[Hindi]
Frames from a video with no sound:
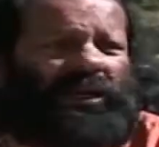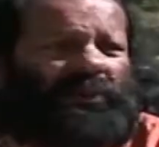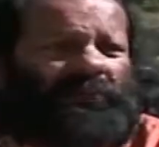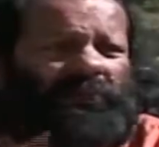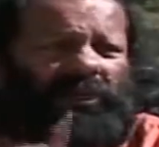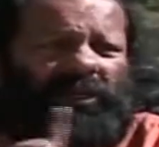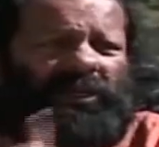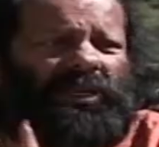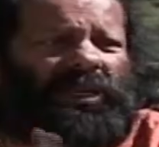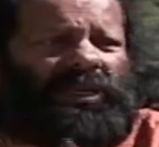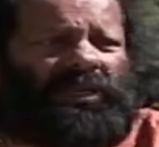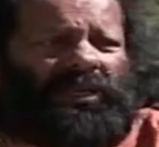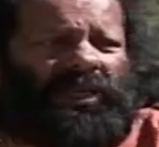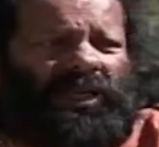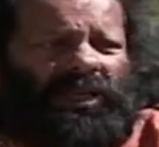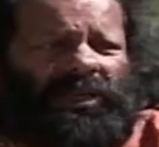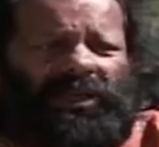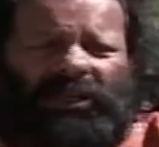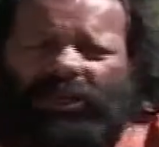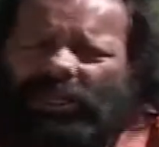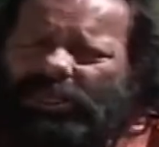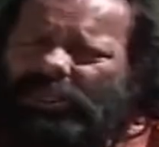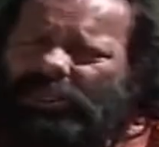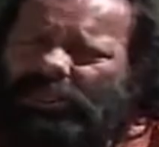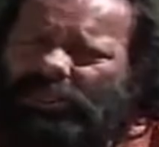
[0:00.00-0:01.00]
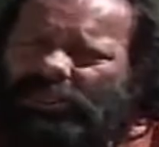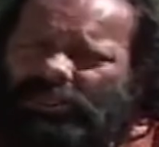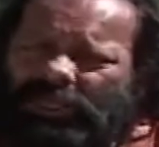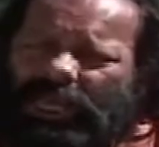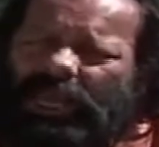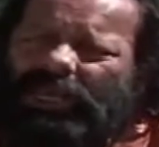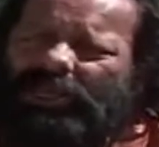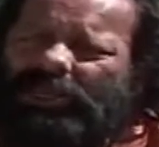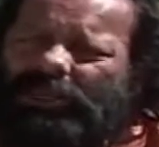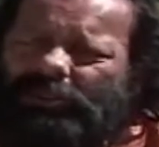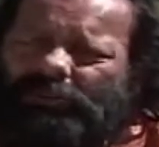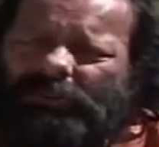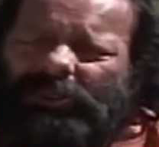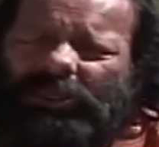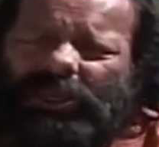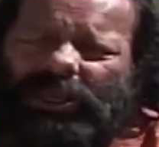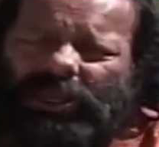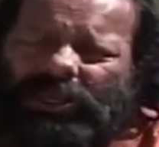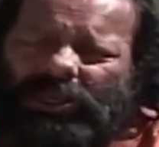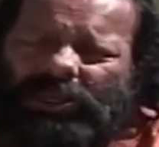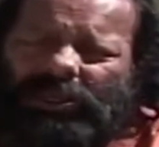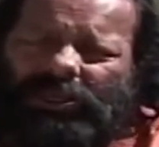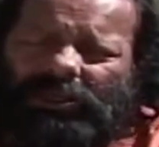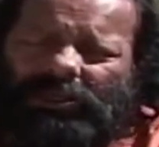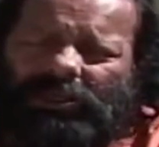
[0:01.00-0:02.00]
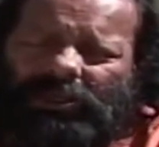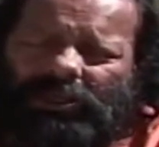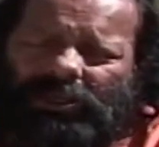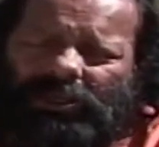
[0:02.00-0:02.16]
कमी नहीं है लेकिन क्या कमी है